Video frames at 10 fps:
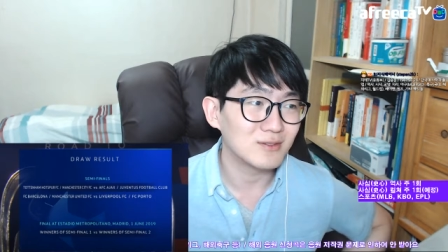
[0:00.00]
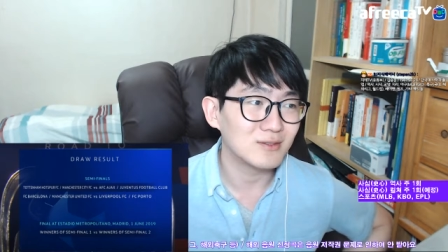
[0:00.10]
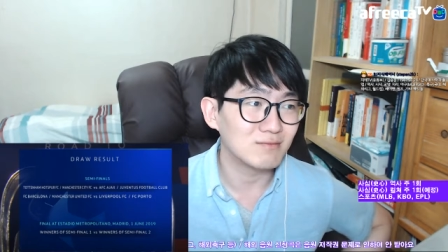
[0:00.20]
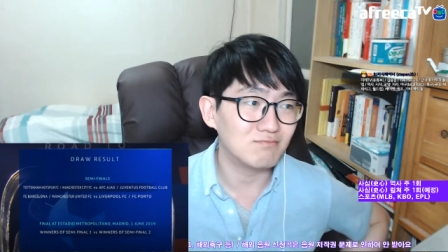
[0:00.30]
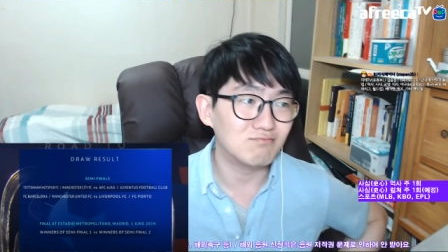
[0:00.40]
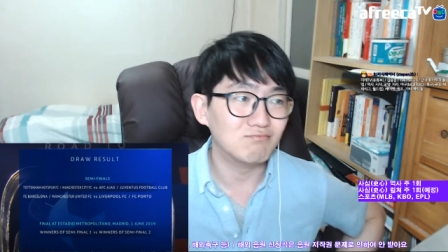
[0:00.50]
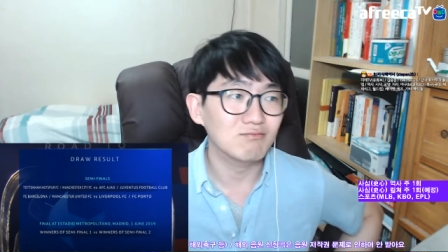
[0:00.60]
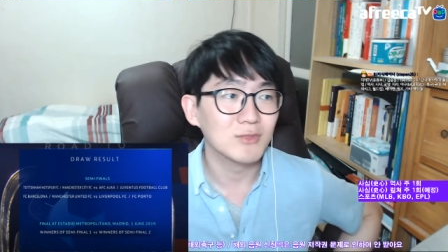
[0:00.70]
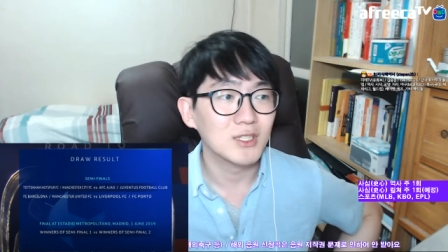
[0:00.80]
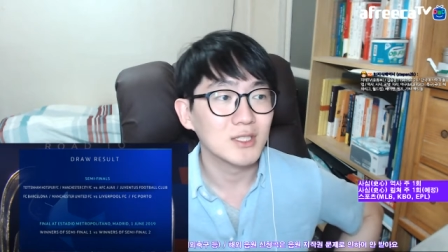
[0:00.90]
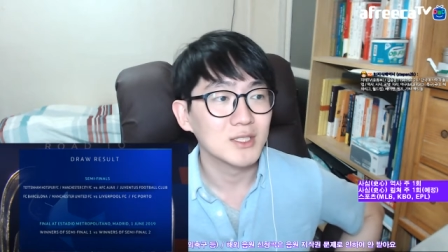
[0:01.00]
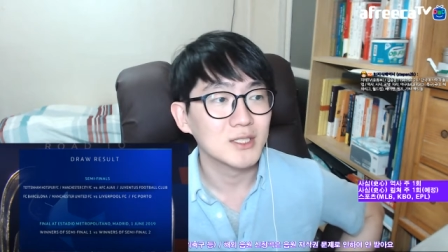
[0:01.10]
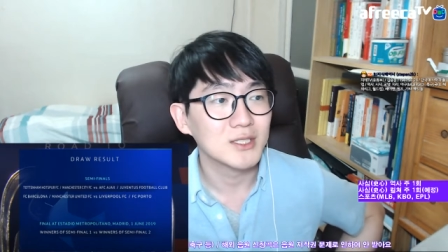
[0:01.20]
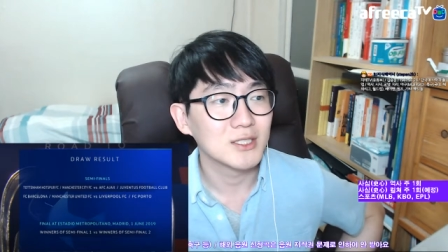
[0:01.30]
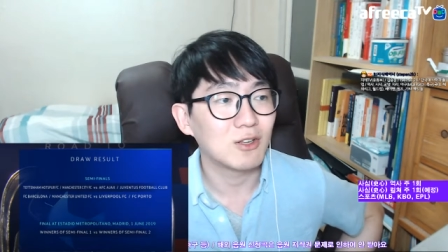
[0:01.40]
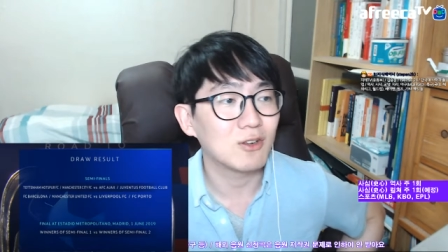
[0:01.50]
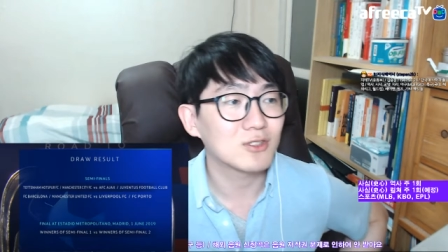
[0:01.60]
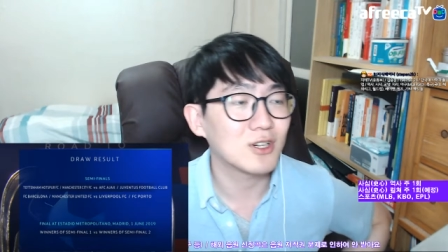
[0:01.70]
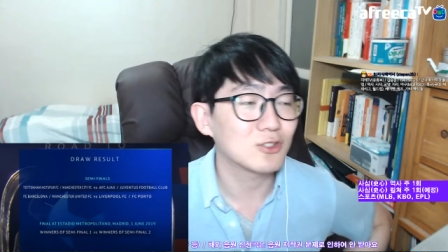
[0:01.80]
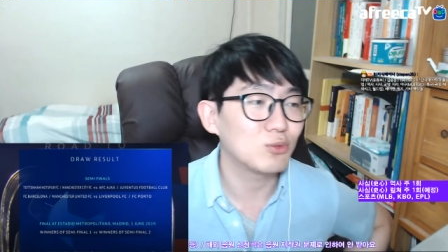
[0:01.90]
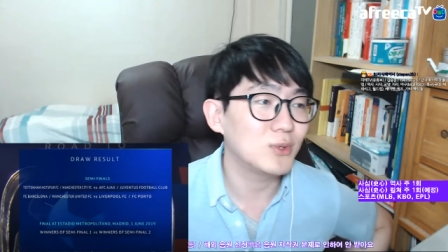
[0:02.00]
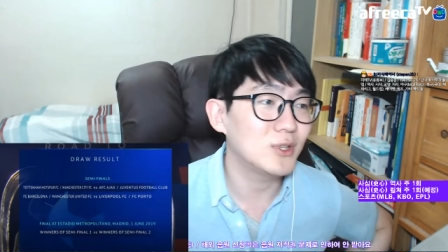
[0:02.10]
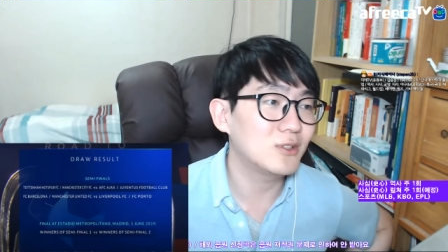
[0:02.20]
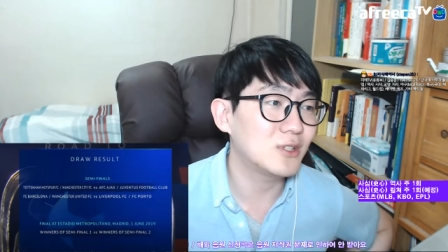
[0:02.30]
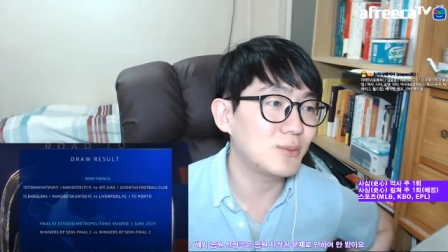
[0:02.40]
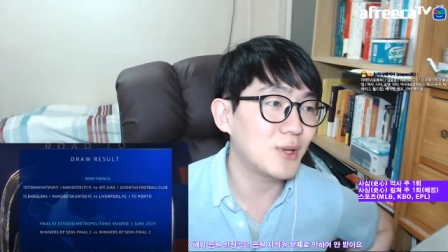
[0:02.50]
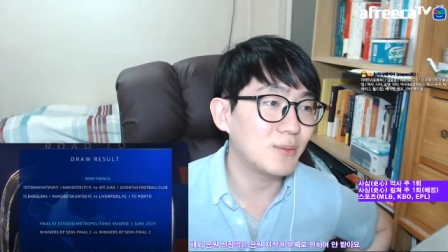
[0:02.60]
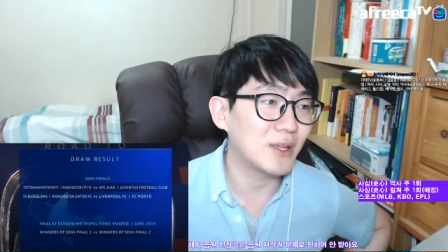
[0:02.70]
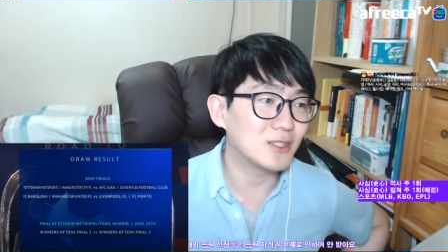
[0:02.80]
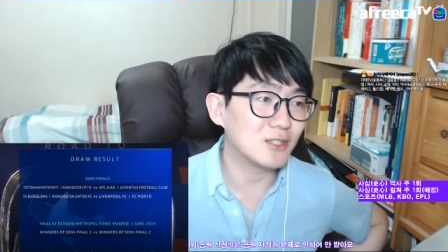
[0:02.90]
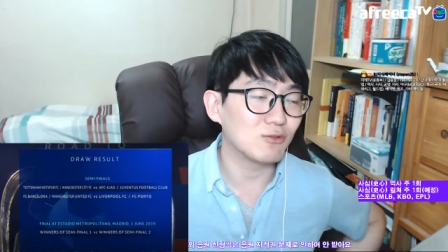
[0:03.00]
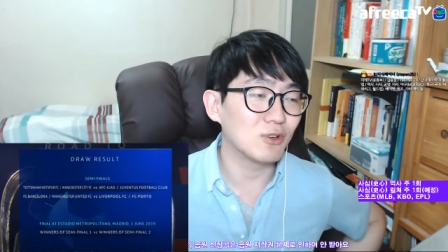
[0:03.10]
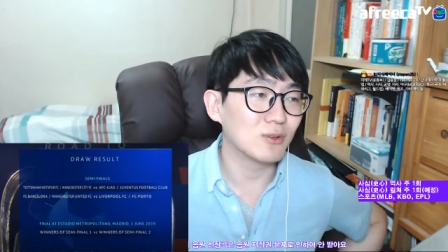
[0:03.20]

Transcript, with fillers: 음, 전력차가 좀 있는 팀의 매치고요.